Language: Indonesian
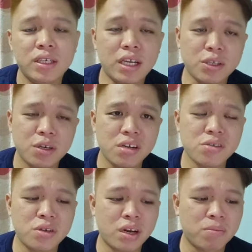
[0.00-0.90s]
Nah,
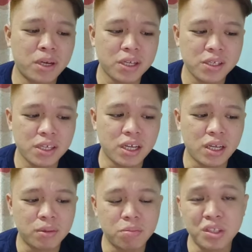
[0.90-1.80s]
saudara-saudara, bagi
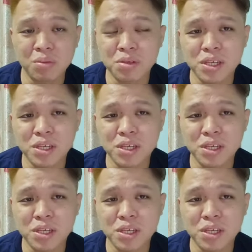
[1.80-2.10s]
saya, Menteri